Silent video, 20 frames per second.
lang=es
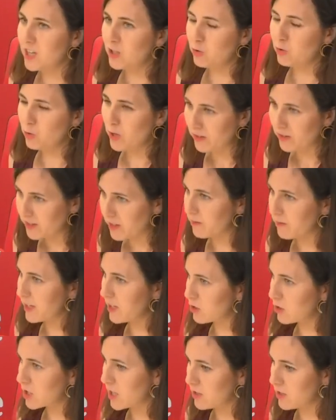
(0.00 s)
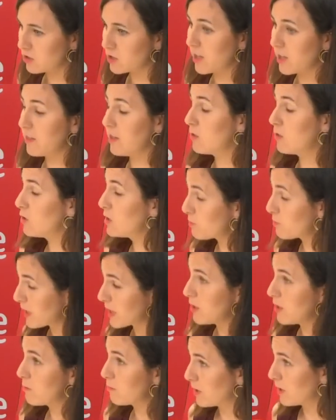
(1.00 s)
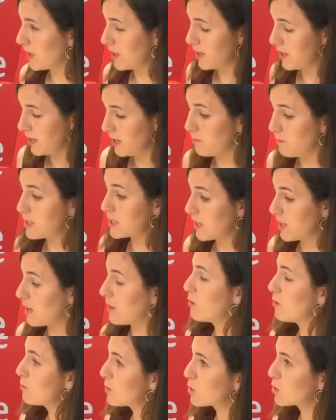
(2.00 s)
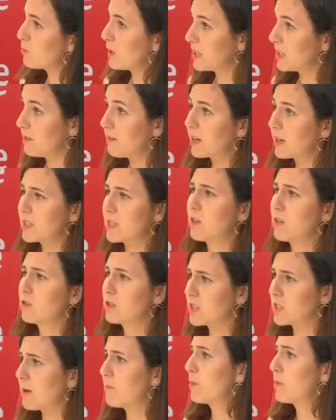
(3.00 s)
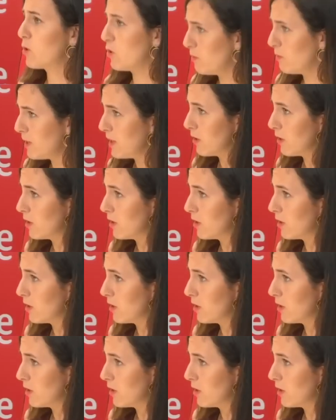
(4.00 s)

durante varios años haciendo inspección, eh, investigación prospectiva, que es algo que está prohibido.